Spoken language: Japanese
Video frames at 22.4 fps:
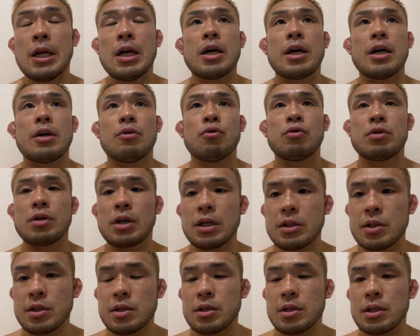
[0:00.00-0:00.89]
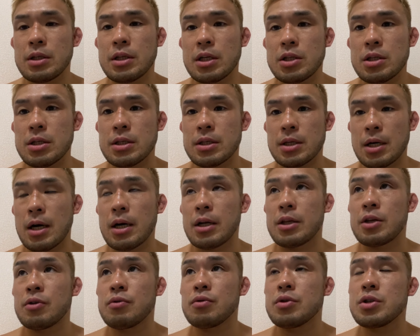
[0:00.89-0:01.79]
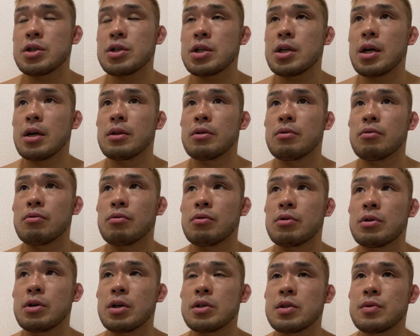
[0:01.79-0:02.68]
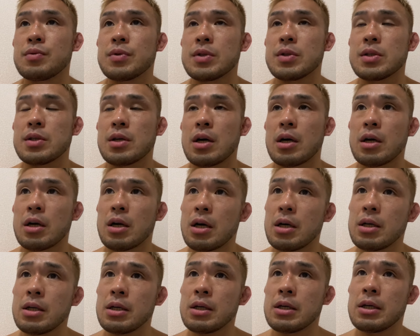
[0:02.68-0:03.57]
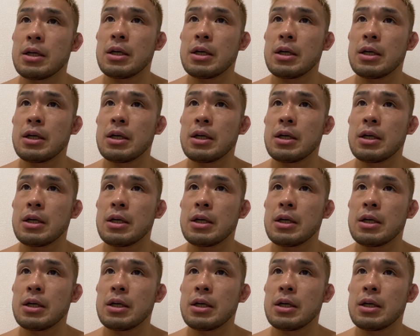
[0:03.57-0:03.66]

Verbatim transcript: えー、6月1日ですか、日本時間の6月2日かな